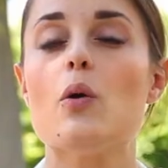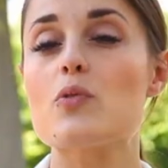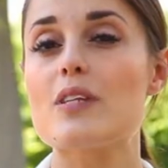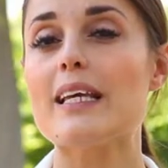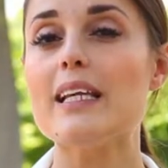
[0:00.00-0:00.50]
Un
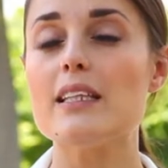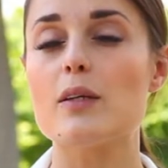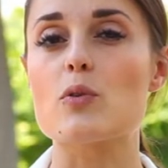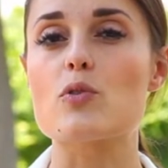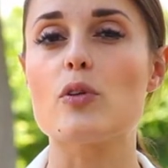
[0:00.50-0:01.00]
segnale di
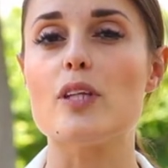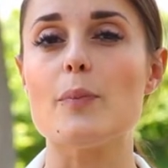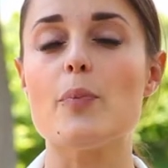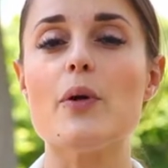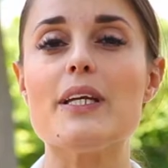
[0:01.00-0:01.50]
questo
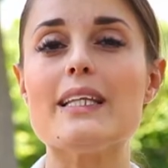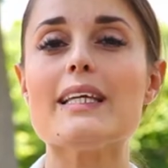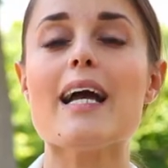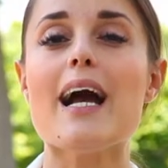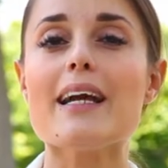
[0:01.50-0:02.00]
tipo
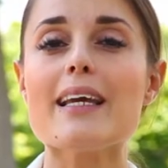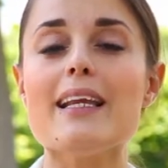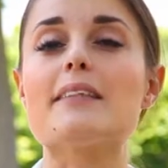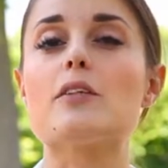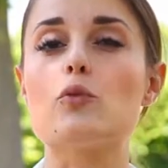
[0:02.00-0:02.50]
indica anche
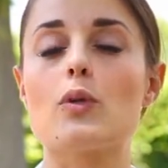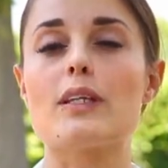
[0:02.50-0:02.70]
la natura